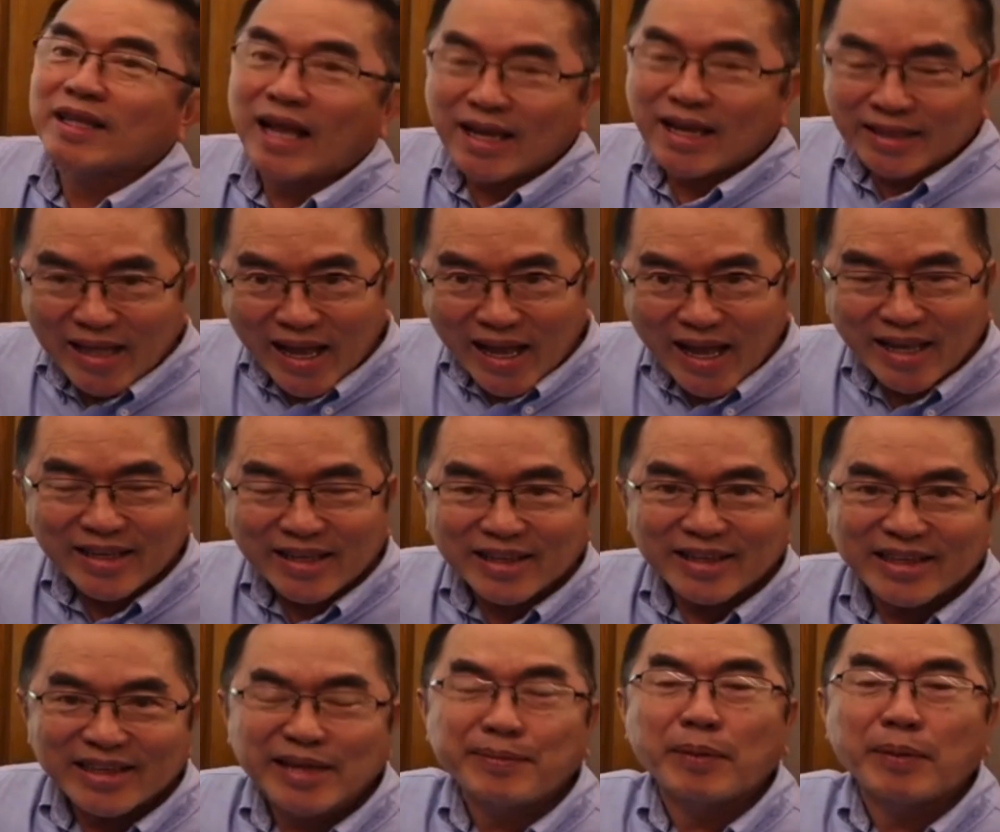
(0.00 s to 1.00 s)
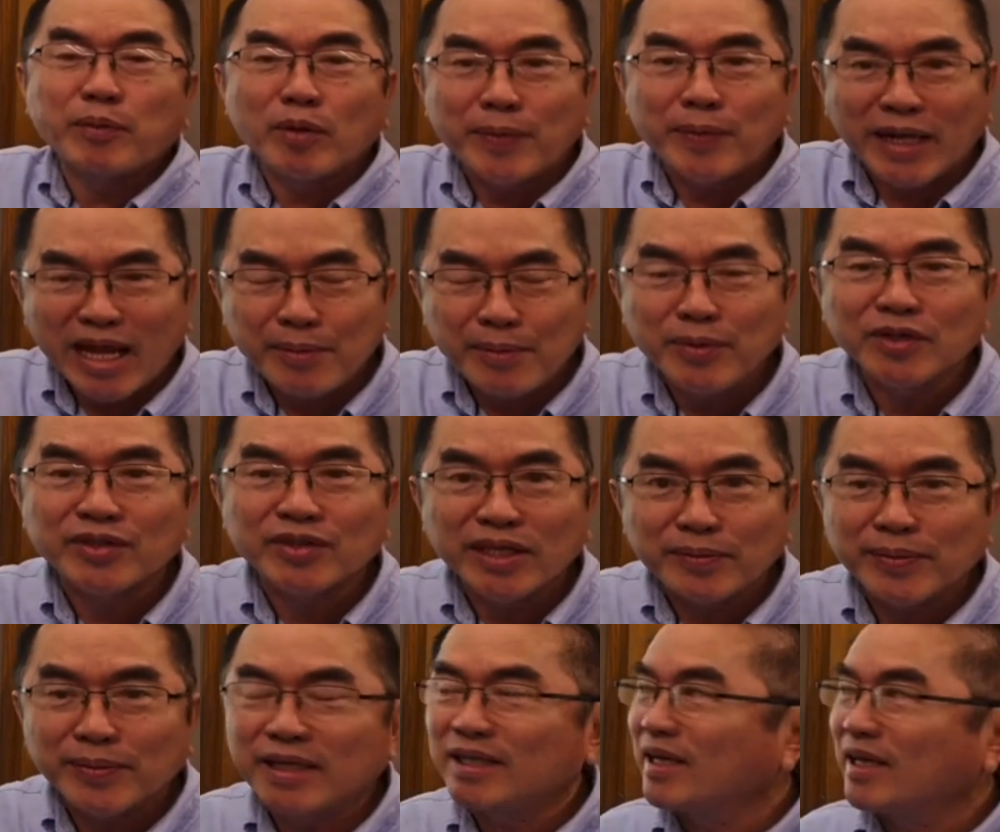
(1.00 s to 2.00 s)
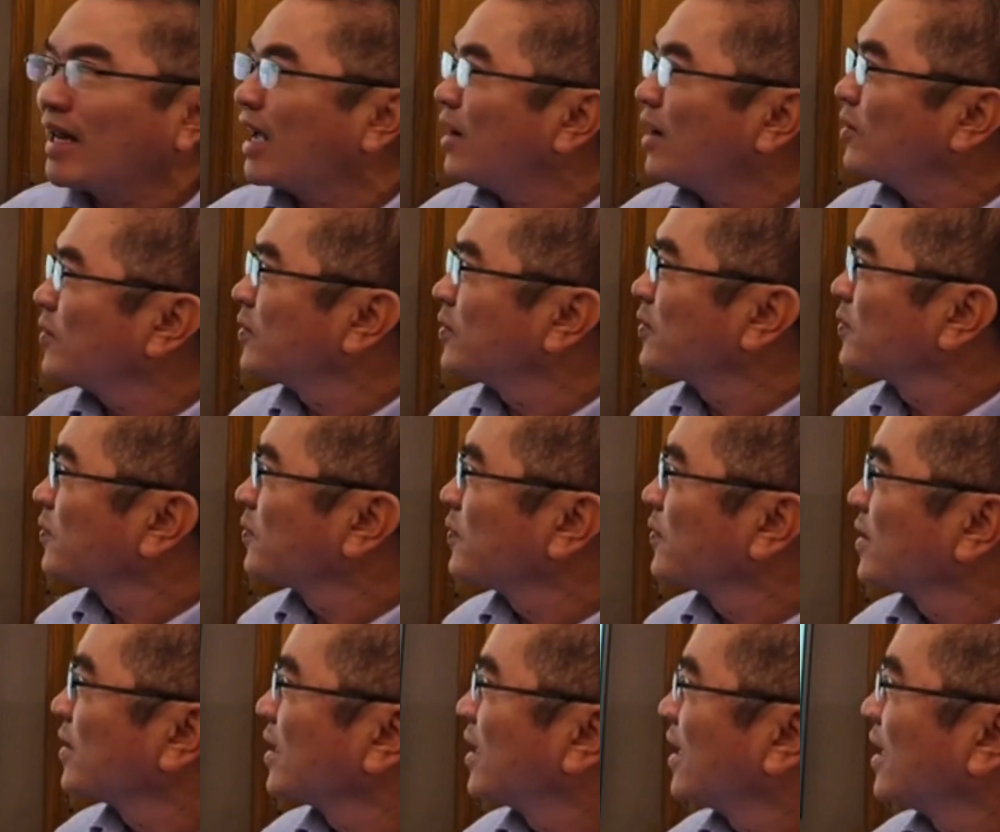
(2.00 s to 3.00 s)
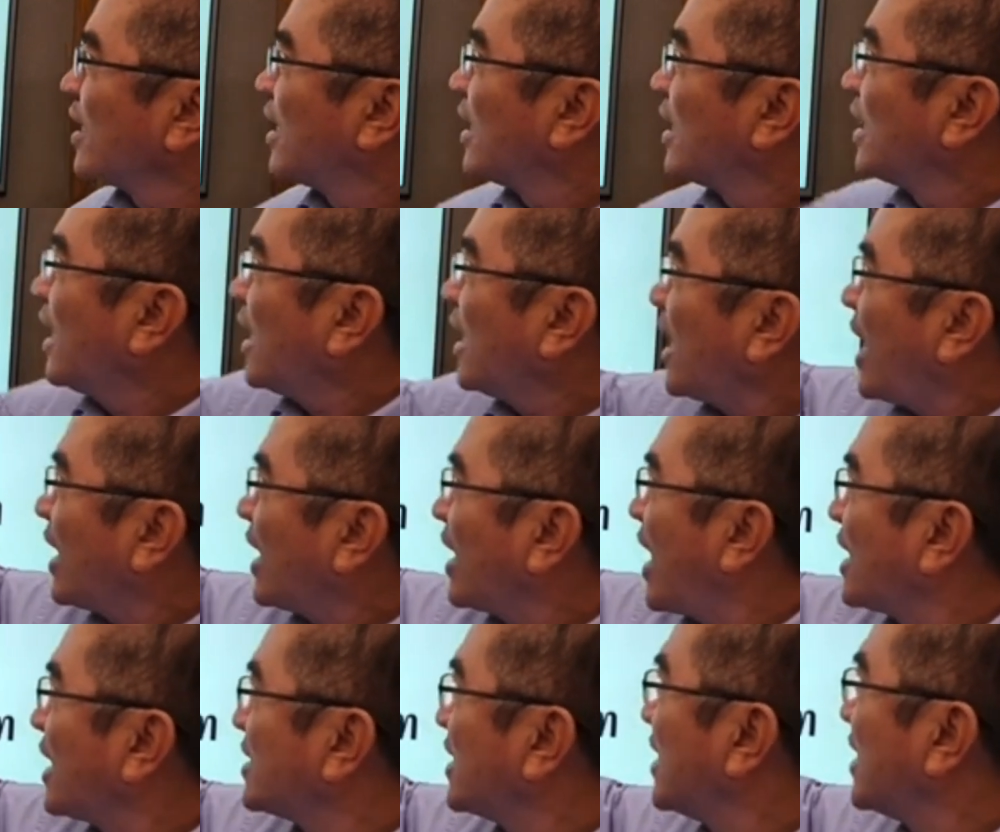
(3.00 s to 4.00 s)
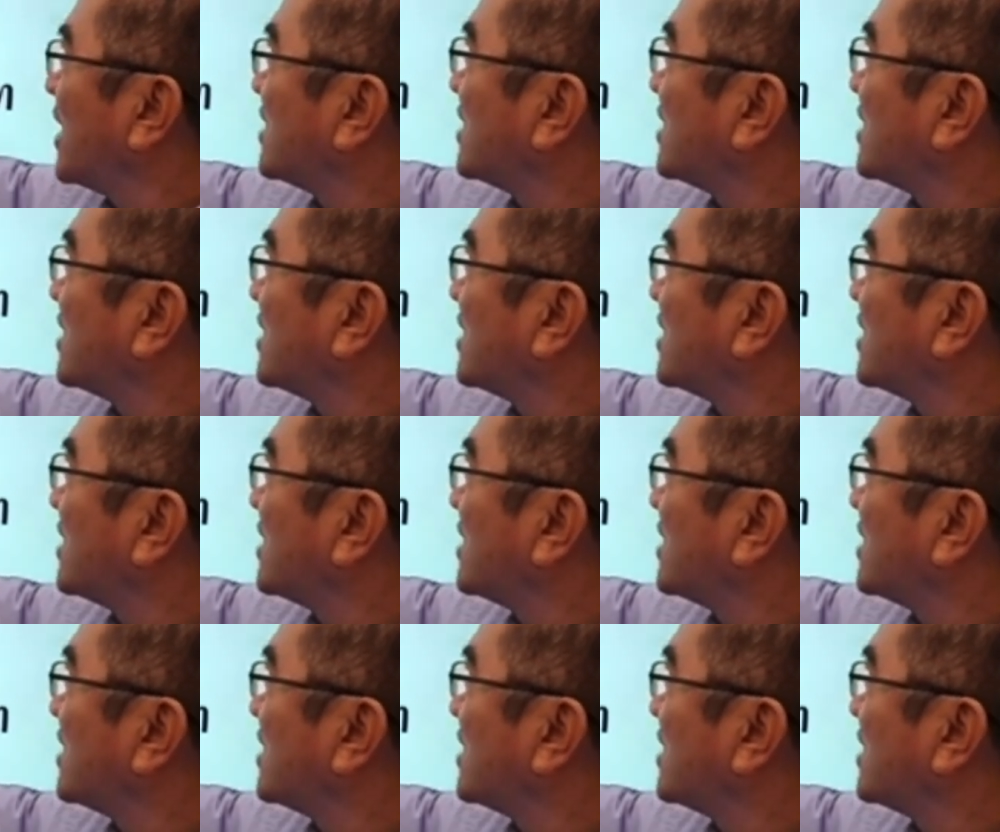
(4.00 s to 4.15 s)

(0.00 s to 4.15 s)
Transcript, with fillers: ยใต้ที่ประมูลไปแล้วเมื่อ4ปีที่แล้ว ราคากลางเฉลี่ย